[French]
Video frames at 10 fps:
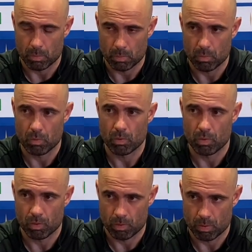d'enchaîner
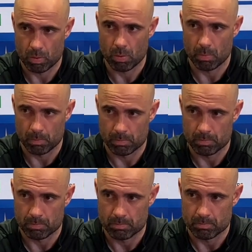comme ça Vous
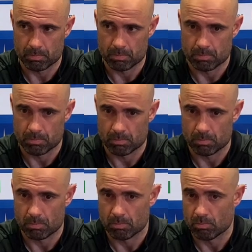restez sur cette position,
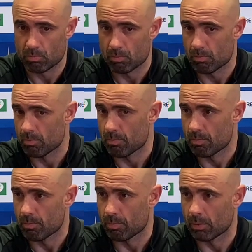notamment avec ces matchs
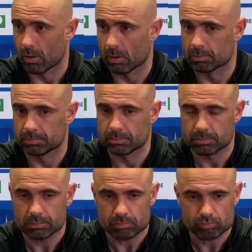serrés, là, du
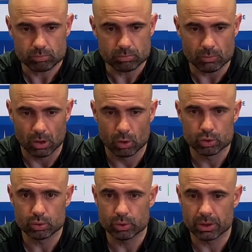lundi vendredi
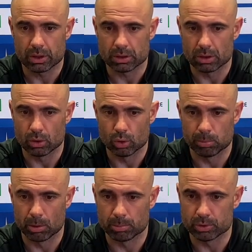Aujourd'hui, le,
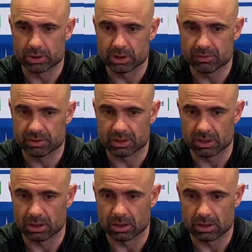point positif, c'est
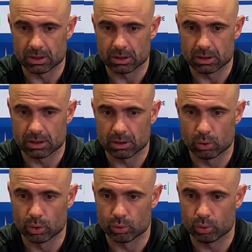euh, le
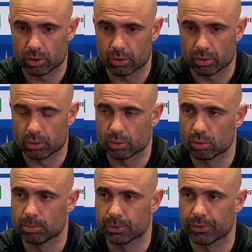retour de, tout
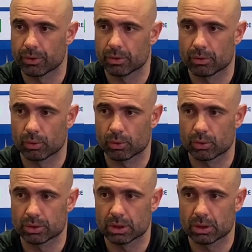le monde. Donc
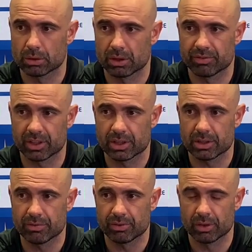j'ai un
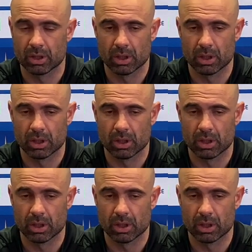effectif